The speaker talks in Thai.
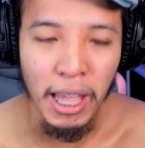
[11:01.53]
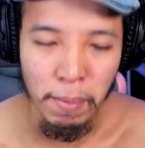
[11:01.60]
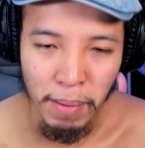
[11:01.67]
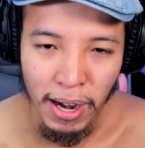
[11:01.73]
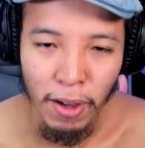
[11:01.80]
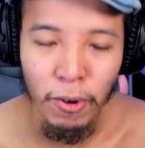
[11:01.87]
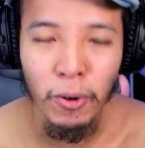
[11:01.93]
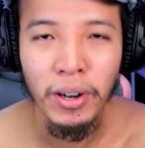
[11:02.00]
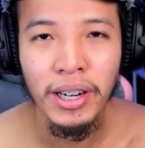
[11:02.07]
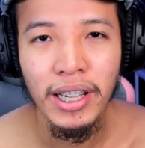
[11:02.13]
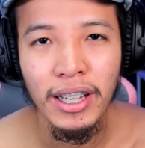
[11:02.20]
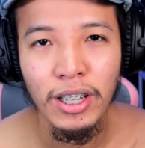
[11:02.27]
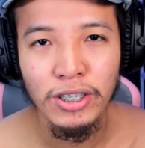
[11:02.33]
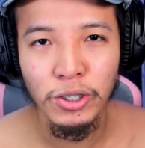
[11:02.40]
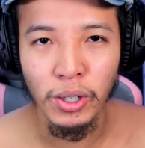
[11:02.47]
เตะไปแล้วคนห
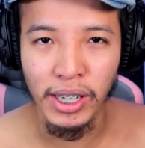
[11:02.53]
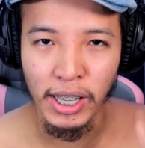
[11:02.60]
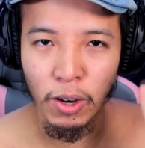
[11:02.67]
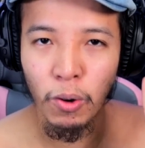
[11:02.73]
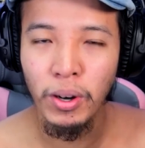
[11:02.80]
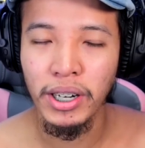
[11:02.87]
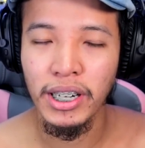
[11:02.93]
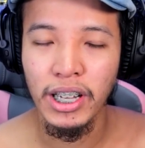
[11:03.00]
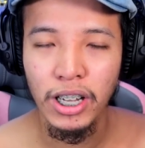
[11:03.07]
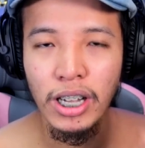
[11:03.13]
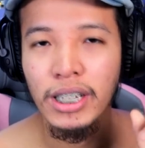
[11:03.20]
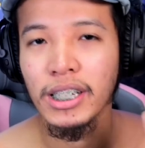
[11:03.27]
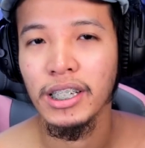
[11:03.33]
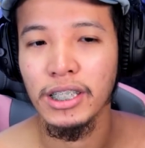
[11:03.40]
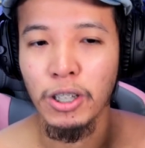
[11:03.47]
นึ่งส่วนอีกคนหนึ่งก็
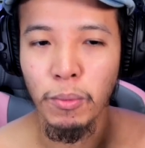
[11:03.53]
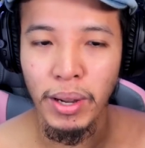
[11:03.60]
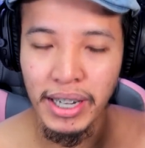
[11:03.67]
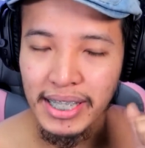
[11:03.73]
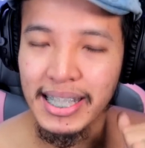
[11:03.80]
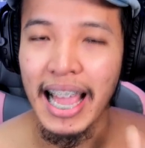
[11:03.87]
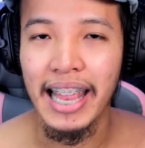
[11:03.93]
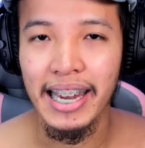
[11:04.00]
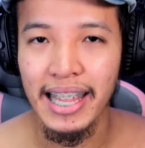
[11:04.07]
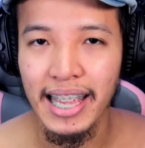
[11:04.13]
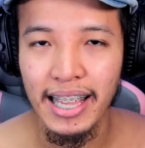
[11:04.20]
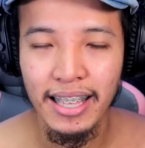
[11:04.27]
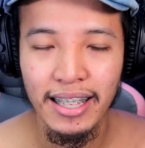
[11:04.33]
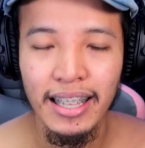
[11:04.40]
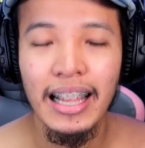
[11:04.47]
คือถือว่านิสัย
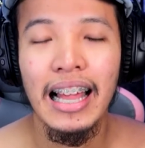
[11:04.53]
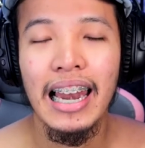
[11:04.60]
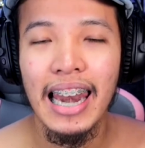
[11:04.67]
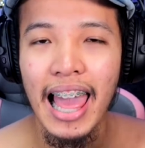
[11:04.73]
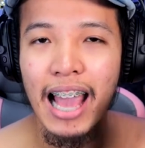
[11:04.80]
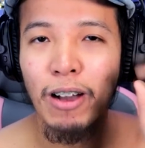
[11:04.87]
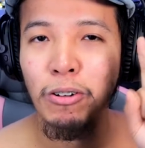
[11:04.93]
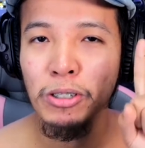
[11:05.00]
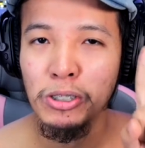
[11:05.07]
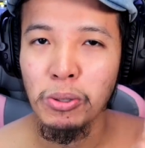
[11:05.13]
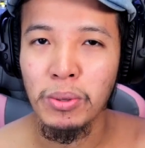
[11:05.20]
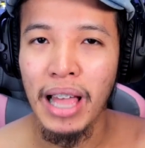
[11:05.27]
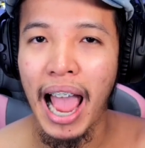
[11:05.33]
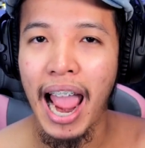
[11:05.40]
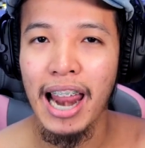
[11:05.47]
ดีและคน
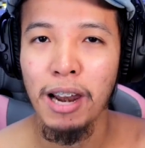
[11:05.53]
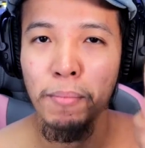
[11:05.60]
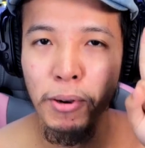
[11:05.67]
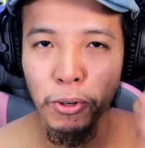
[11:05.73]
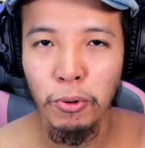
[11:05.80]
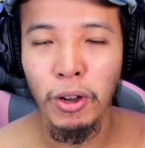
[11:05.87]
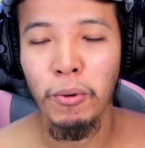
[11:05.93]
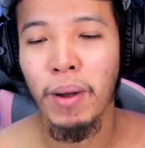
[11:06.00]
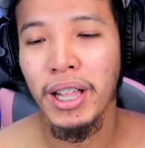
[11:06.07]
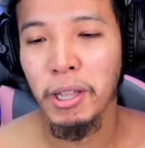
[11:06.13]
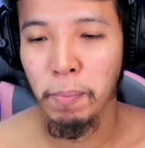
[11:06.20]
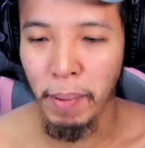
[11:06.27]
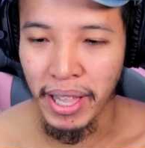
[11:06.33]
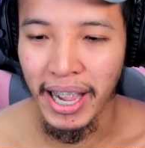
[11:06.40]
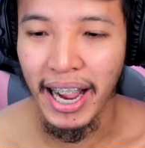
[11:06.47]
สุดท้ายเรามาดูกันว่า
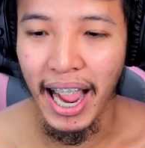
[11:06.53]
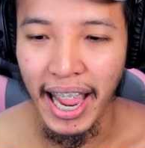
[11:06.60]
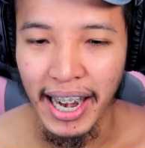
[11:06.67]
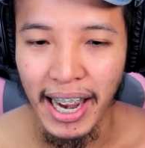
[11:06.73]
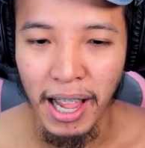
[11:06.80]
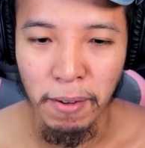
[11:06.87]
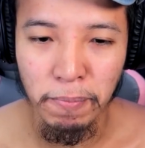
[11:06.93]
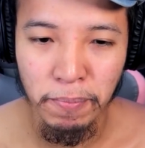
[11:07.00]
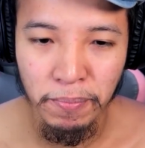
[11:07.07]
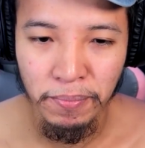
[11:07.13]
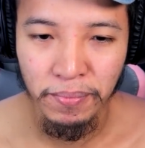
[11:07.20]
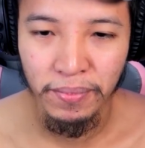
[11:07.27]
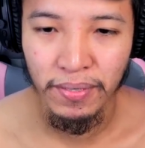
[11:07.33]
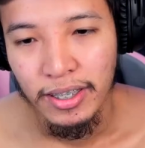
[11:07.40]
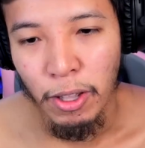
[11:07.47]
จะเป็นยังไงนะครับ
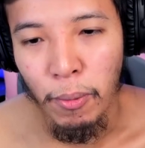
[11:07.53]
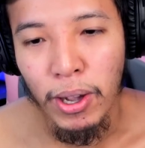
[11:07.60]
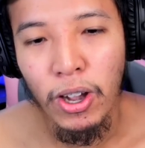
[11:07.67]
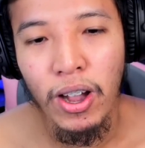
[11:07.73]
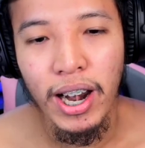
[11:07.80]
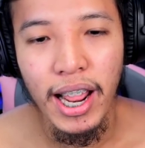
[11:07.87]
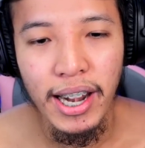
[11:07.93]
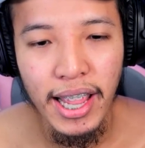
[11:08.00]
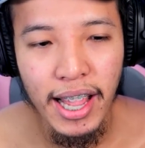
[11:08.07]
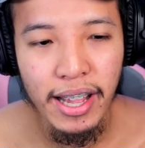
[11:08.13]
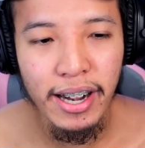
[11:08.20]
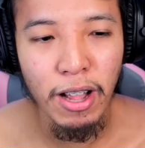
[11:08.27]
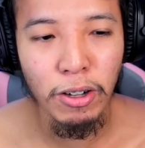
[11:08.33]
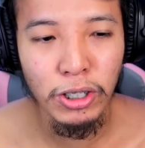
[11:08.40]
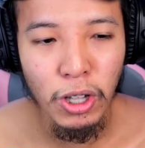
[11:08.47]
แต่ว่าก่อนหน้านี้
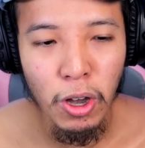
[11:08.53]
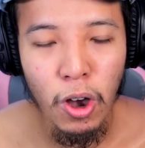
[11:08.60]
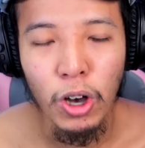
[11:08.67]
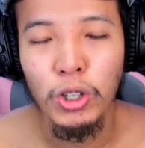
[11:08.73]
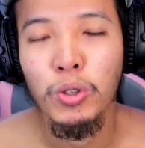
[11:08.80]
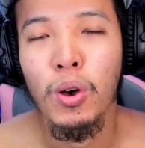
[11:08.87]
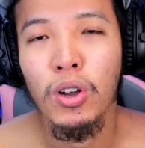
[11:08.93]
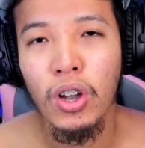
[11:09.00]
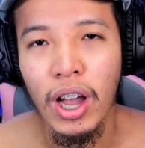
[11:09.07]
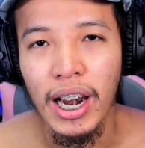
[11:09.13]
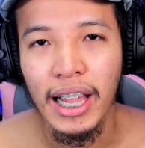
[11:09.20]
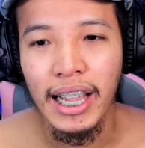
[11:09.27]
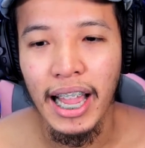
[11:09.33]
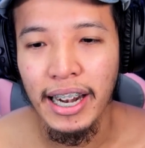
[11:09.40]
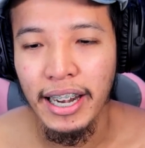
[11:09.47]
เราก็ต้องขอตัวก่อน
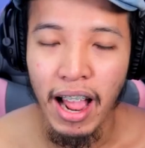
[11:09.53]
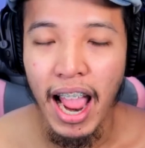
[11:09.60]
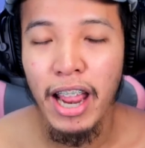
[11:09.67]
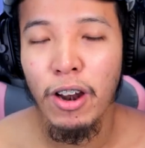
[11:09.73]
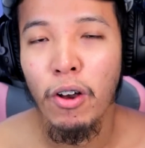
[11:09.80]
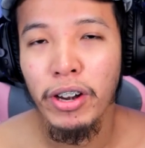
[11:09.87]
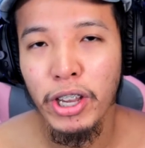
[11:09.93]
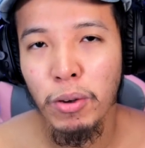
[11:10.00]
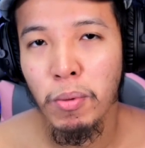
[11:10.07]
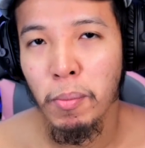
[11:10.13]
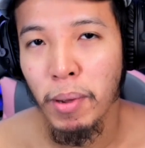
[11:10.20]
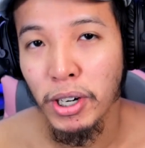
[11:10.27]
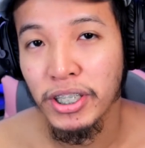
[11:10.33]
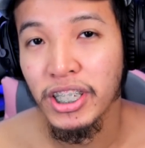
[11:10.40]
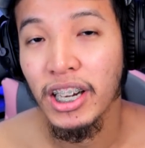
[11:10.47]
ละกันอย่าให้น้องดิวมัน
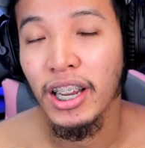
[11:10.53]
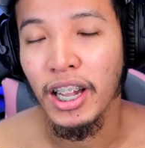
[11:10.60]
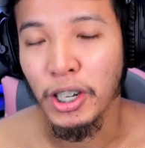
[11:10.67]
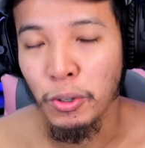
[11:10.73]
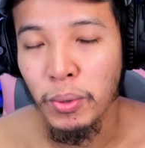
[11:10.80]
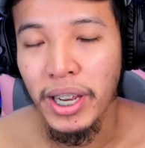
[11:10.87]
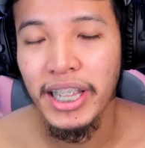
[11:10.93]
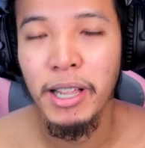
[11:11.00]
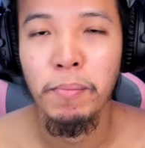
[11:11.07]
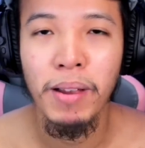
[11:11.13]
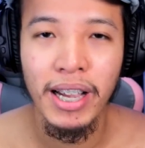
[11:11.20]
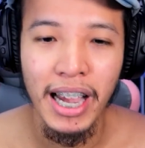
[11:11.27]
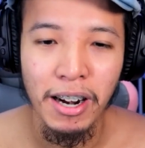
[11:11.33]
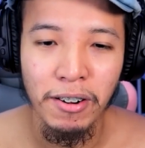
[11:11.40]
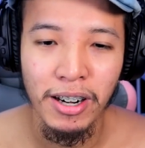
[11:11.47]
มาเฉลยดูในคลิป
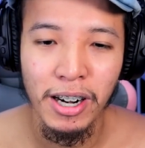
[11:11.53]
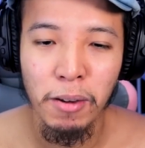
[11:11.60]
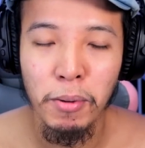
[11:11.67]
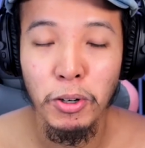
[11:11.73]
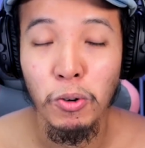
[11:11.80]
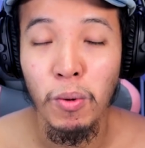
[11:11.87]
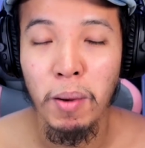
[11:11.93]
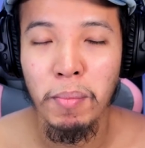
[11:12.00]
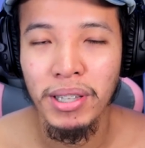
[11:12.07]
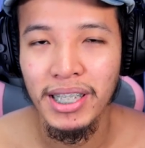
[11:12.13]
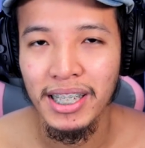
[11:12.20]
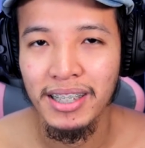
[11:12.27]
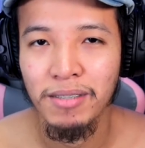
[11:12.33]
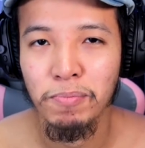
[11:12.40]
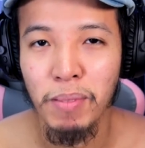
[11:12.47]
ละกันเรามาดูว่ามัน
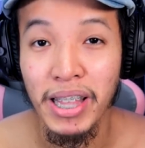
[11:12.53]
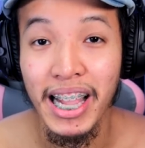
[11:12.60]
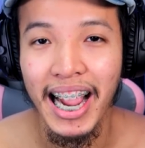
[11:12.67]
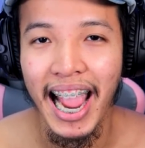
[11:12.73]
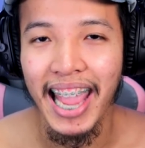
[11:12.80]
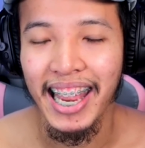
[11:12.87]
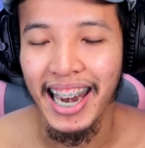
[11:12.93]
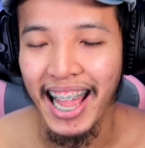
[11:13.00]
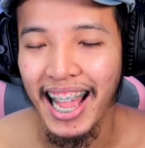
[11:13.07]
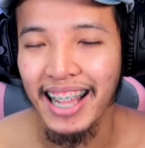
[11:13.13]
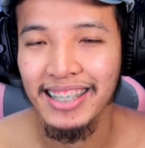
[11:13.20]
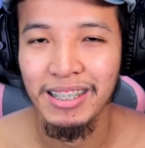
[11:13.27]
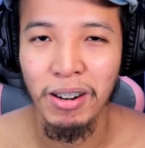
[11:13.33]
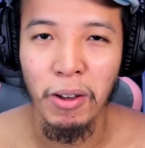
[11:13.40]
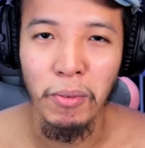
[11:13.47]
จะเป็นยังไงนะฮะ
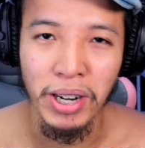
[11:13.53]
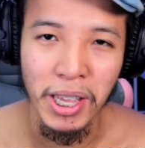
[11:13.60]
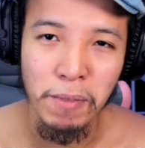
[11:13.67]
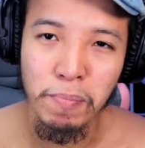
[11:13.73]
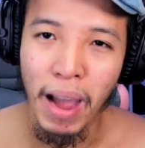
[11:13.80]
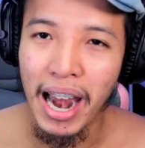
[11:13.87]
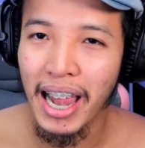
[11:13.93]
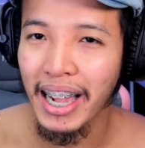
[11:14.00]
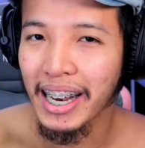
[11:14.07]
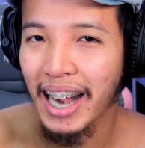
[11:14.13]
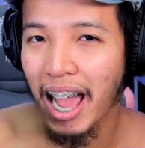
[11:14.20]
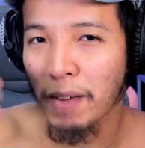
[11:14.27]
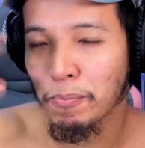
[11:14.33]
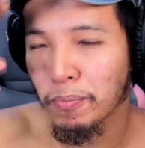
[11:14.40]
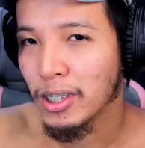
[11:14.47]
สำหรับวันนี้ไปแล้วค
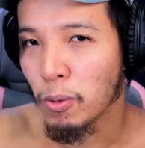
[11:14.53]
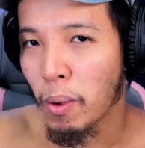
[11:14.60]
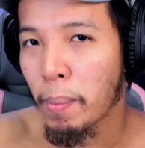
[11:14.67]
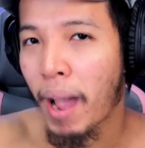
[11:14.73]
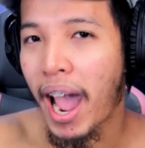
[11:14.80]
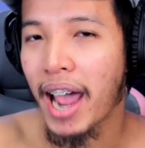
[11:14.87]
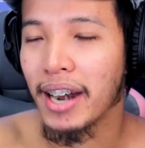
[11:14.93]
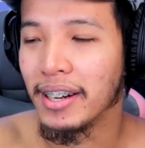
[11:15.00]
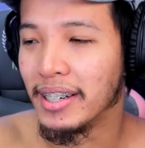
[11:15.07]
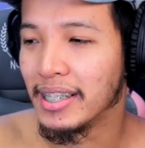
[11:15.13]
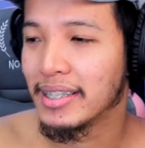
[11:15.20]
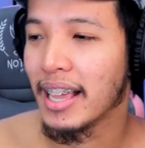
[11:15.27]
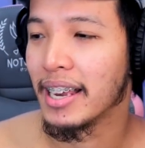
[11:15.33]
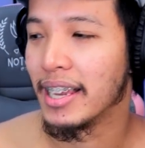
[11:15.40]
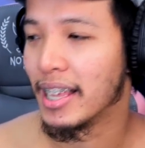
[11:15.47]
รับถือว่าผ่านนิ
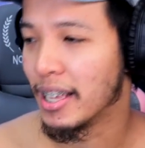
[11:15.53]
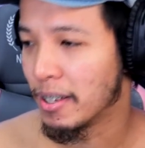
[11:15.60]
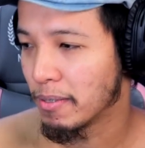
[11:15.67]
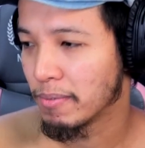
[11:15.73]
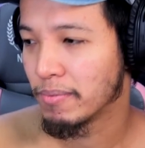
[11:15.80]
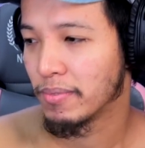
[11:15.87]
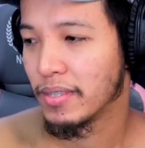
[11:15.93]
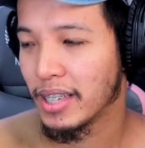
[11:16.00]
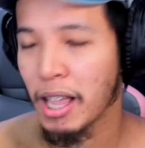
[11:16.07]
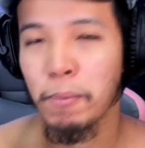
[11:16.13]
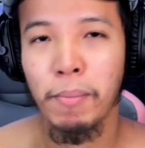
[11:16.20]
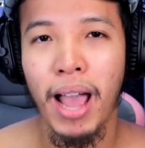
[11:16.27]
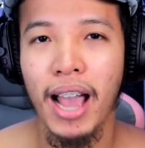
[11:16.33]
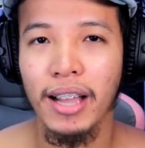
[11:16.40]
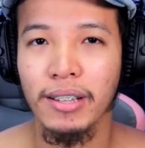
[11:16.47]
สัยดีเยี่ยม
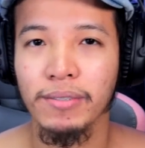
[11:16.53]
มาก